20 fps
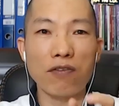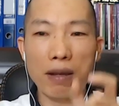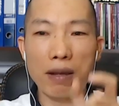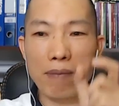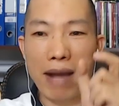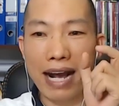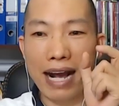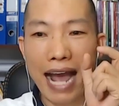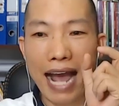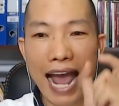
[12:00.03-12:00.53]
phải
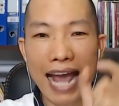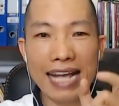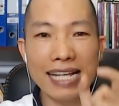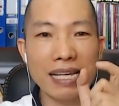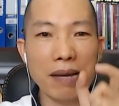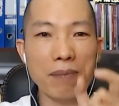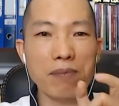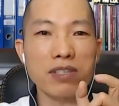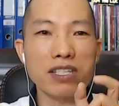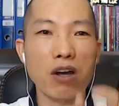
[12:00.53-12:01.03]
bằng hai
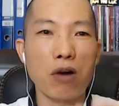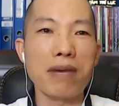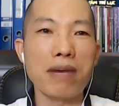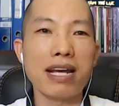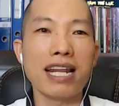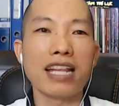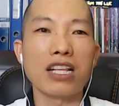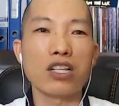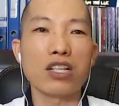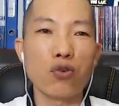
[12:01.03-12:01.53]
trăm sáu
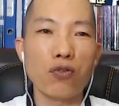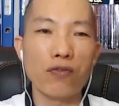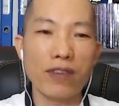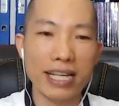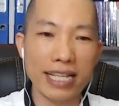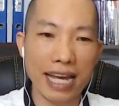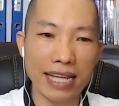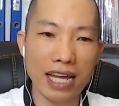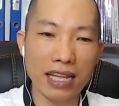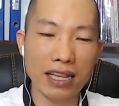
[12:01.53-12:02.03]
mươi lần chu
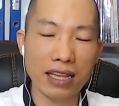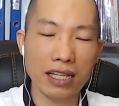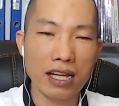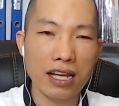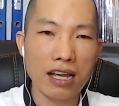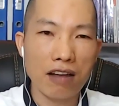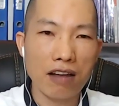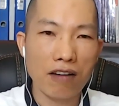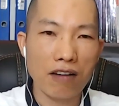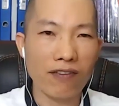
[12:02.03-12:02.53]
vi trái đất.
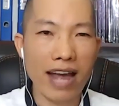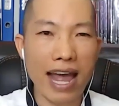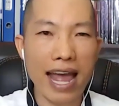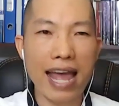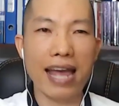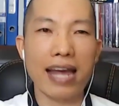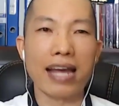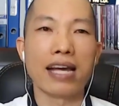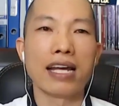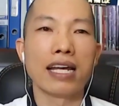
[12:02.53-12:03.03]

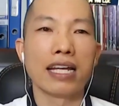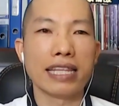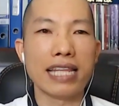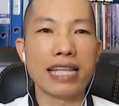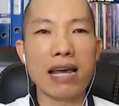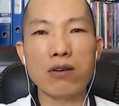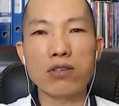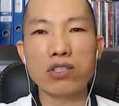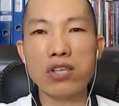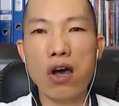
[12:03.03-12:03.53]
Và
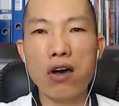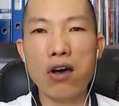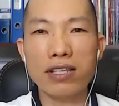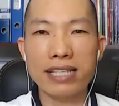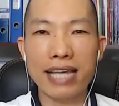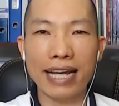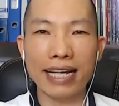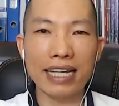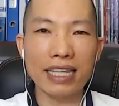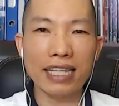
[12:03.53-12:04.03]
nếu so
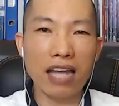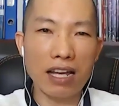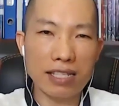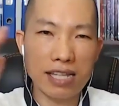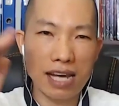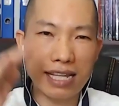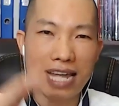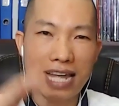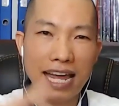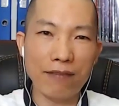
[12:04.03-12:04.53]
sánh cái tờ
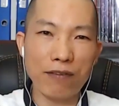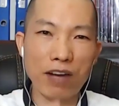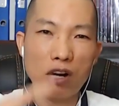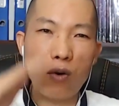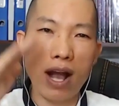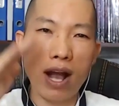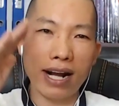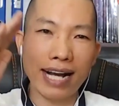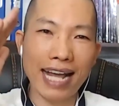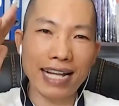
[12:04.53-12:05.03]
giấy này với
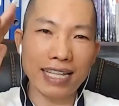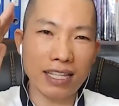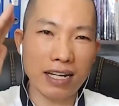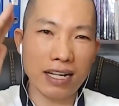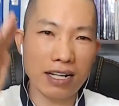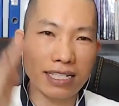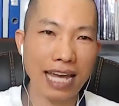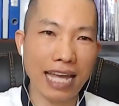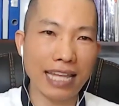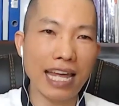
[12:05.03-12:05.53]
khoảng cách
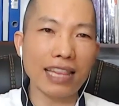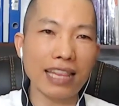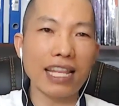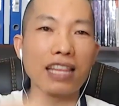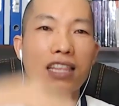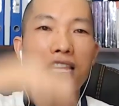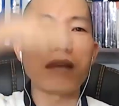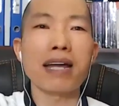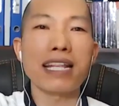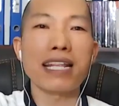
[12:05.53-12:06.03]
từ trái đất
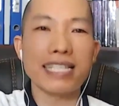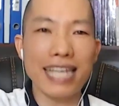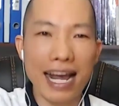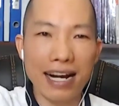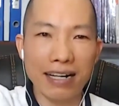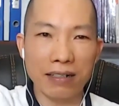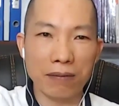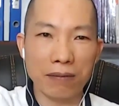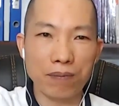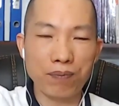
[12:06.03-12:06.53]
lên đến mặt
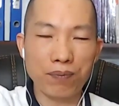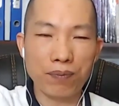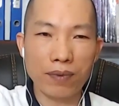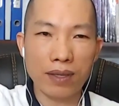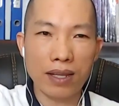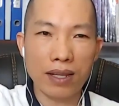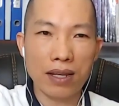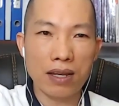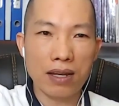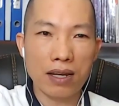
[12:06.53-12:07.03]
trăng
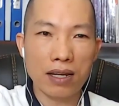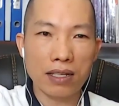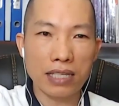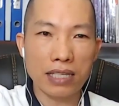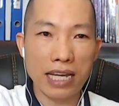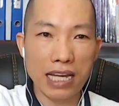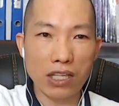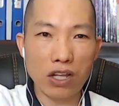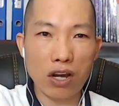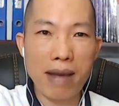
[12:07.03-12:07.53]

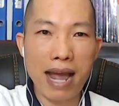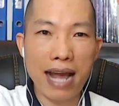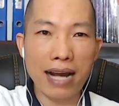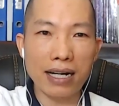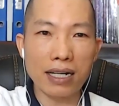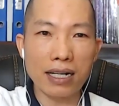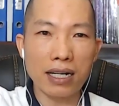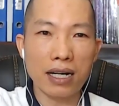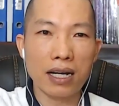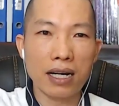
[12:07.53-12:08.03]
thì nó
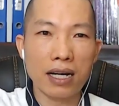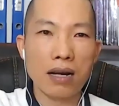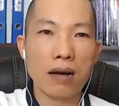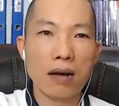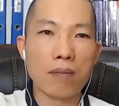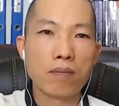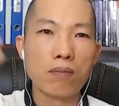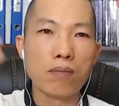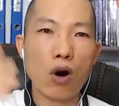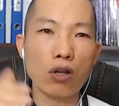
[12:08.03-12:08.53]
bằng
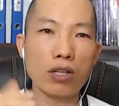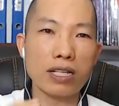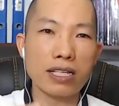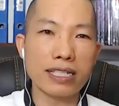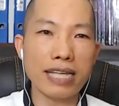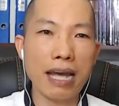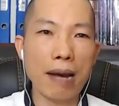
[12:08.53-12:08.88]
một